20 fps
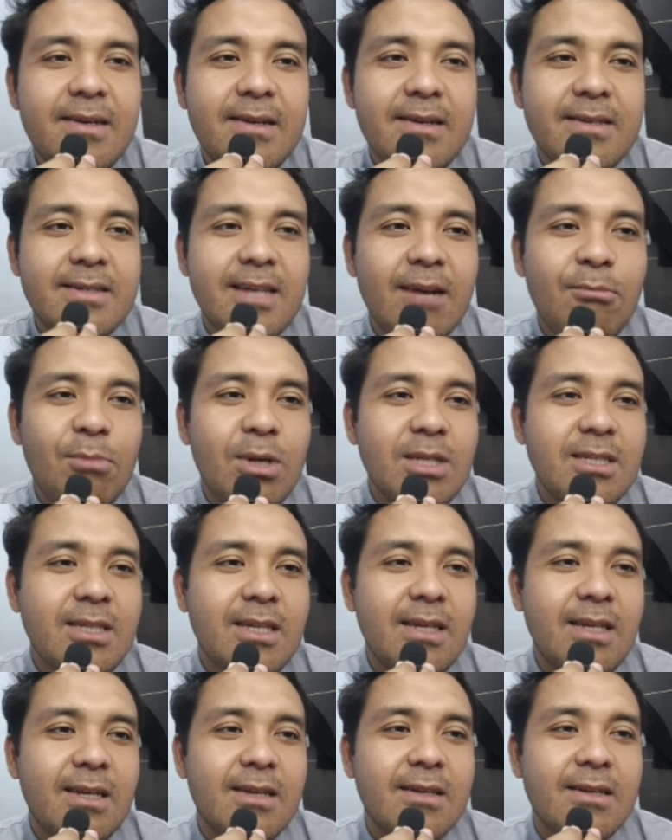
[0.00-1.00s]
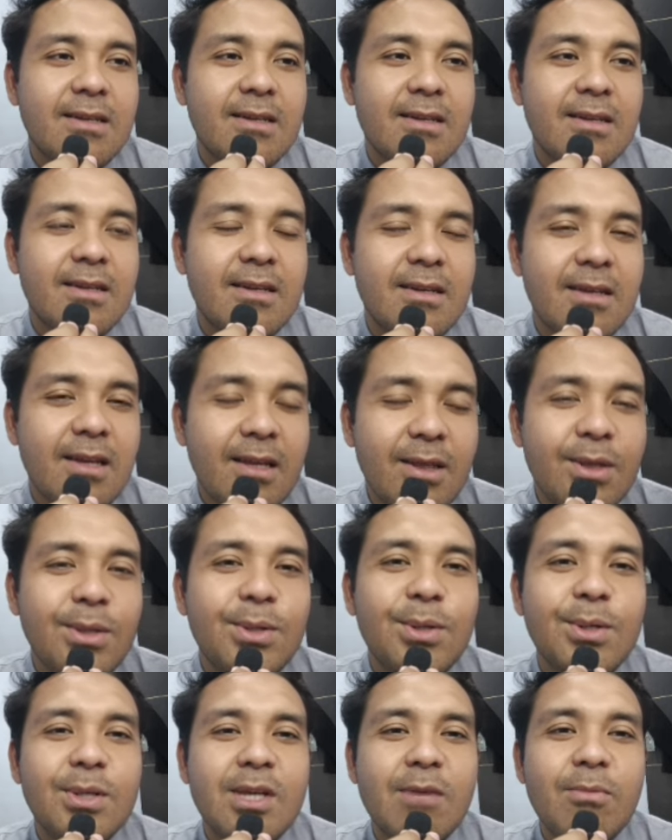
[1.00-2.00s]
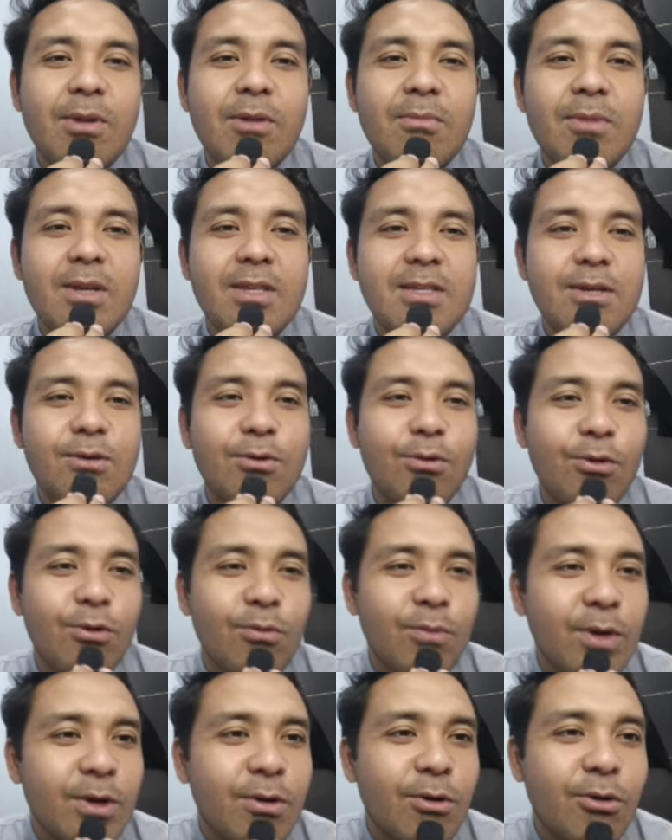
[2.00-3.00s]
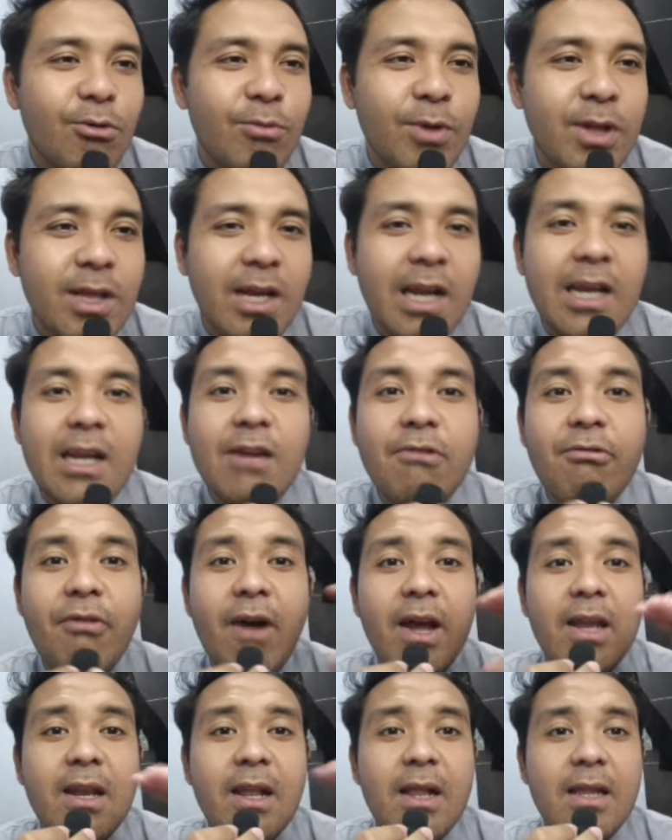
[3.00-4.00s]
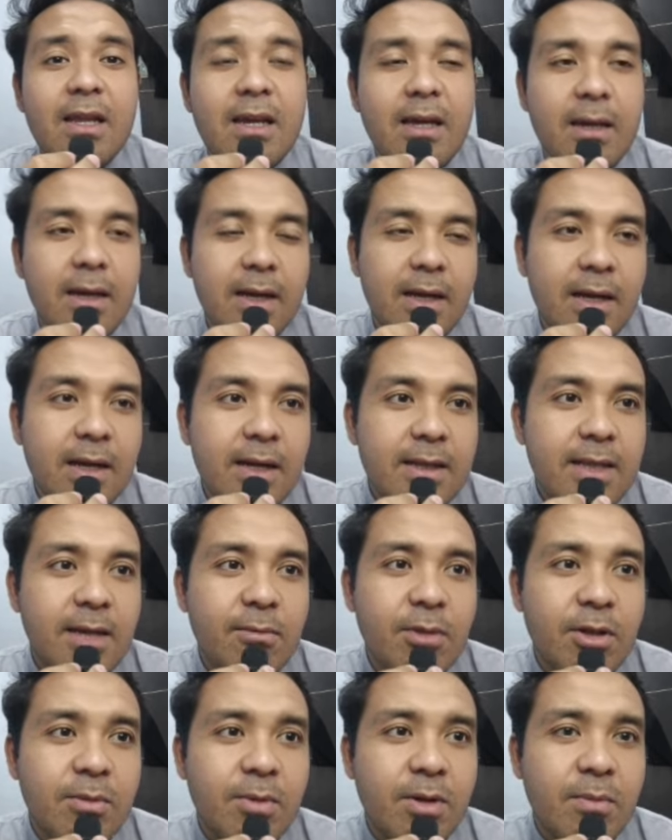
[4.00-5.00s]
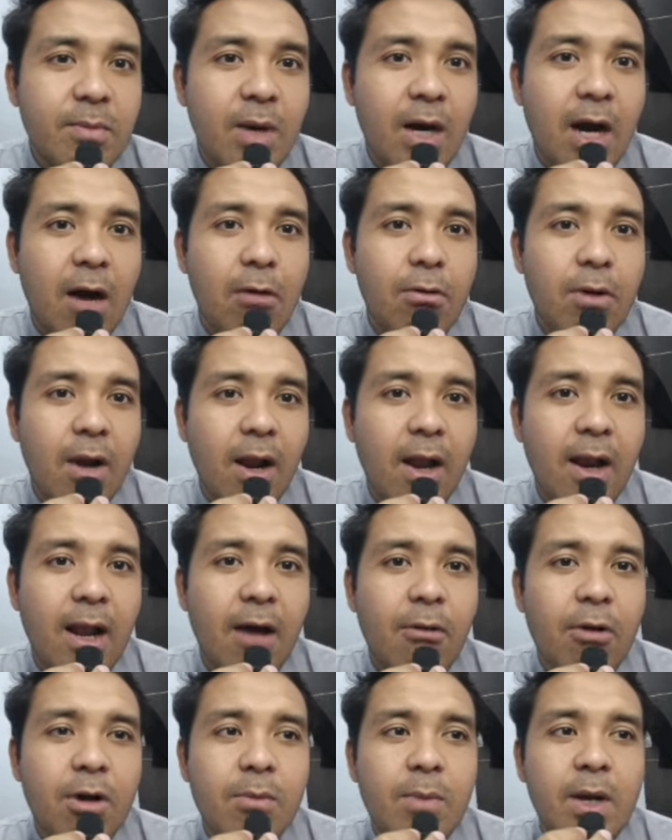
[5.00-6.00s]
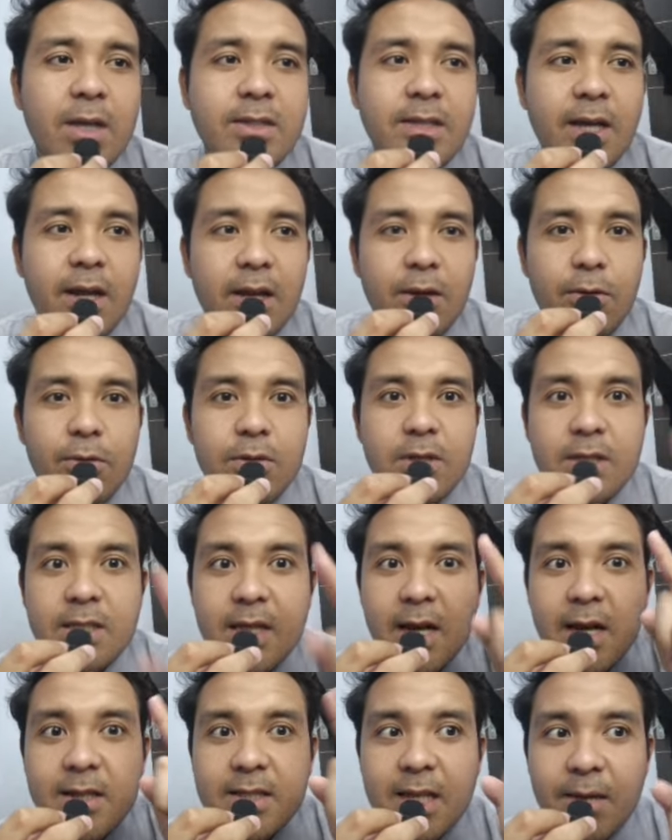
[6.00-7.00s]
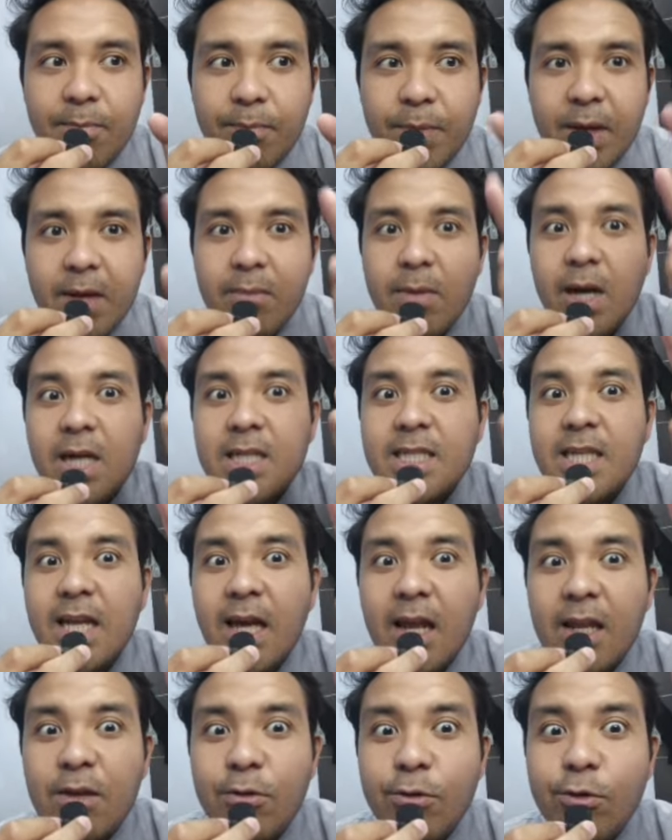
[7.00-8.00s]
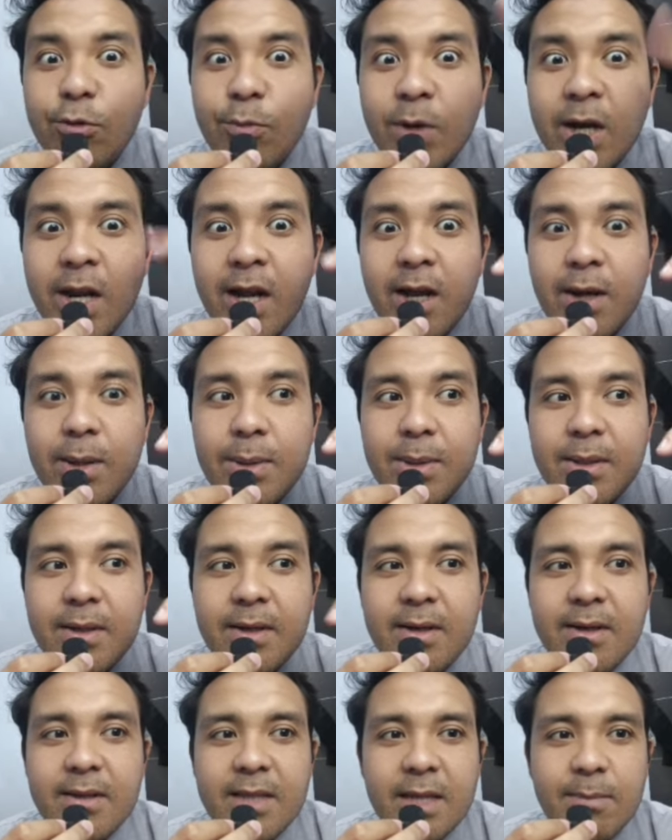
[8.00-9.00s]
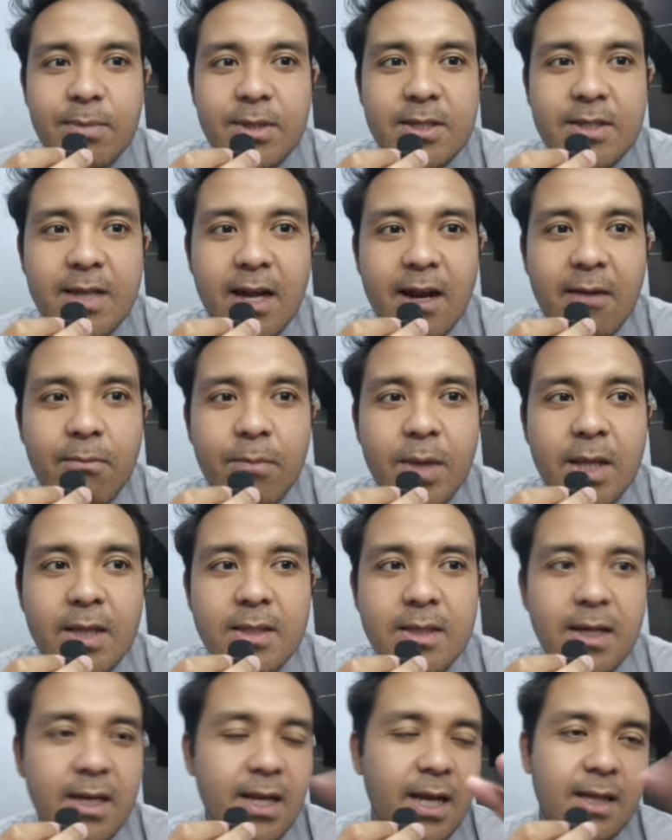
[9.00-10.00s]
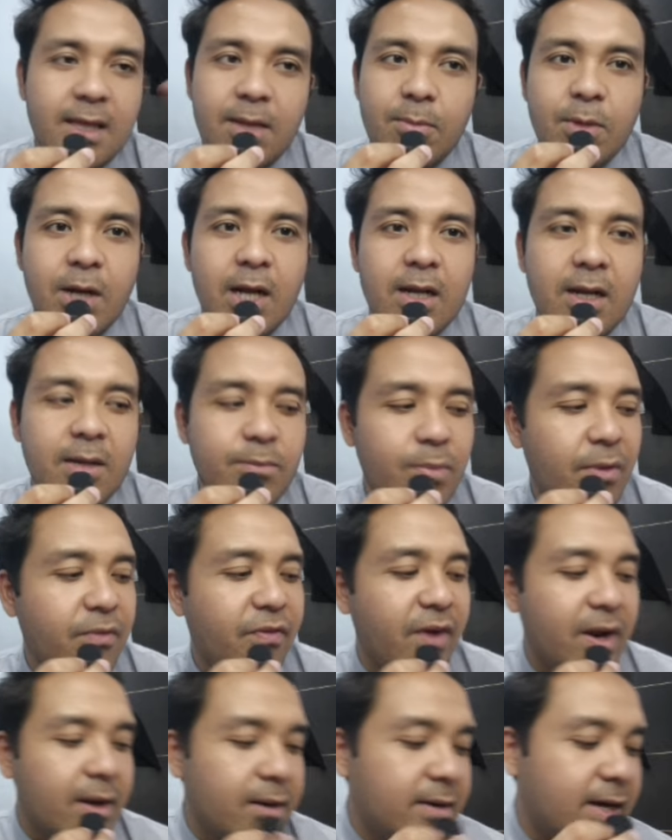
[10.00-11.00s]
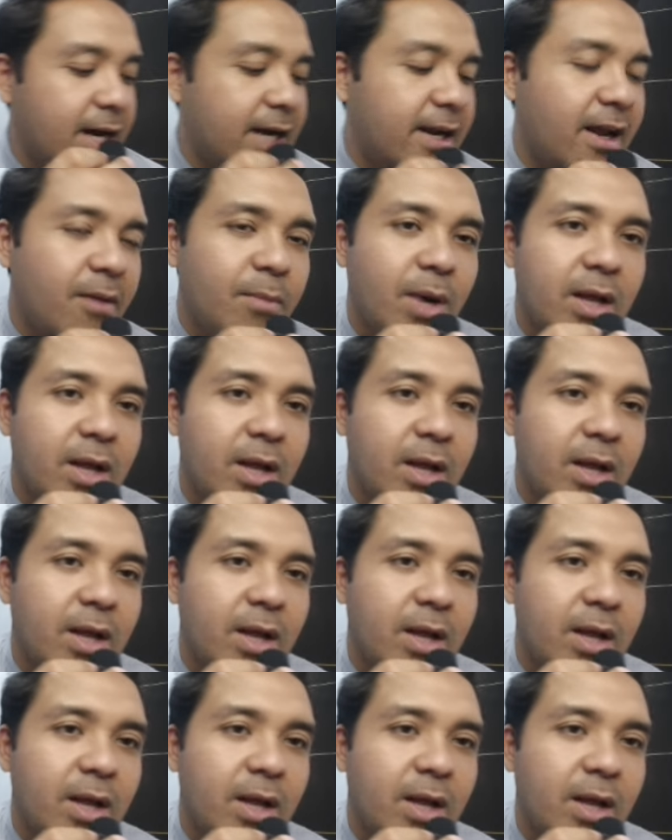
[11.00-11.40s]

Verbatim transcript: sama si itu siapa namanya si Kurumi Kurumi dan ini finalnya teman-teman Bang Audrey lawan Bang Seriu secara CP Bang Seriu itu menang loh tapi secara match lihat tim kanan perfect nggak ada yang